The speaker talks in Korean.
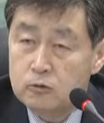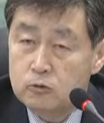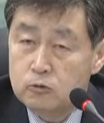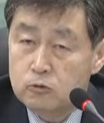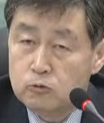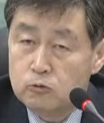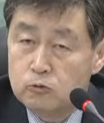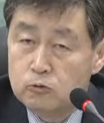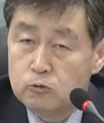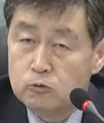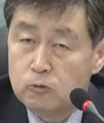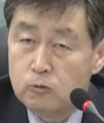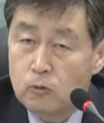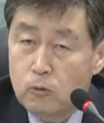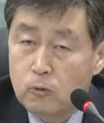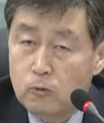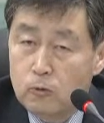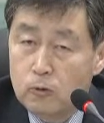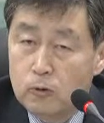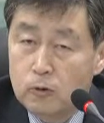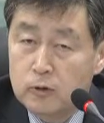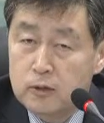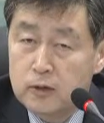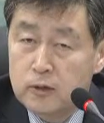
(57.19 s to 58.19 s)
그
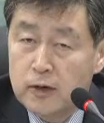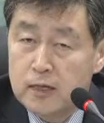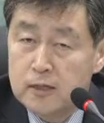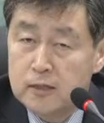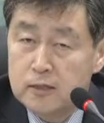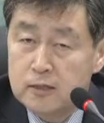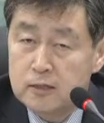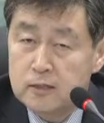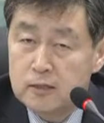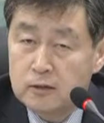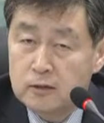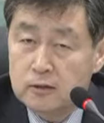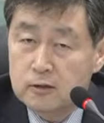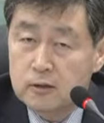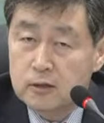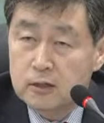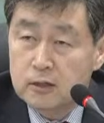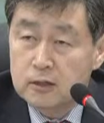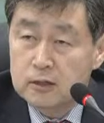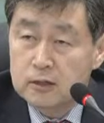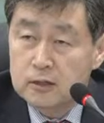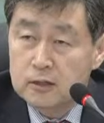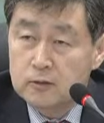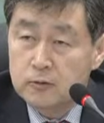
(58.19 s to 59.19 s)
중공공기관적인
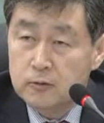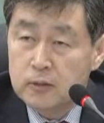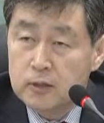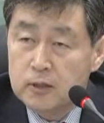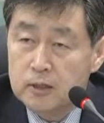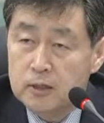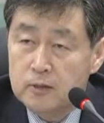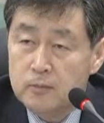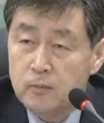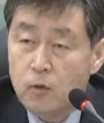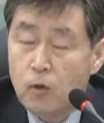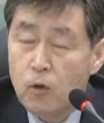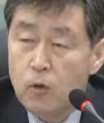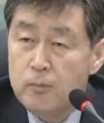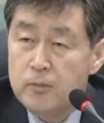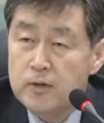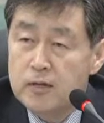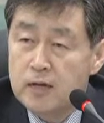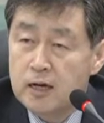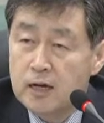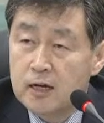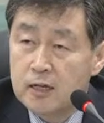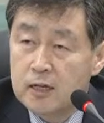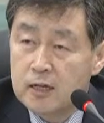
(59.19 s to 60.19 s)
성격을 띠고 있는
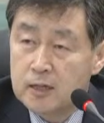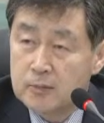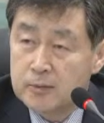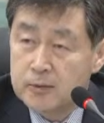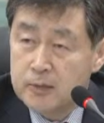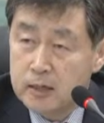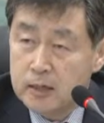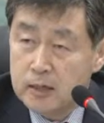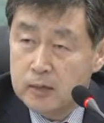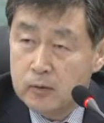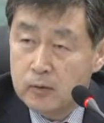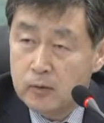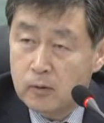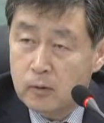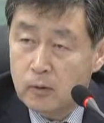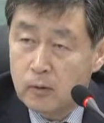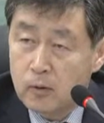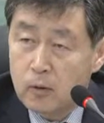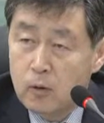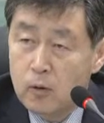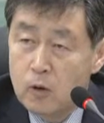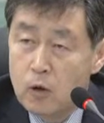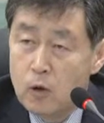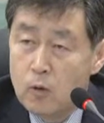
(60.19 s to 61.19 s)
보험회사가 개입이
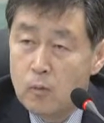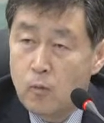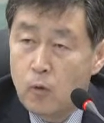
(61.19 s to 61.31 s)
됐고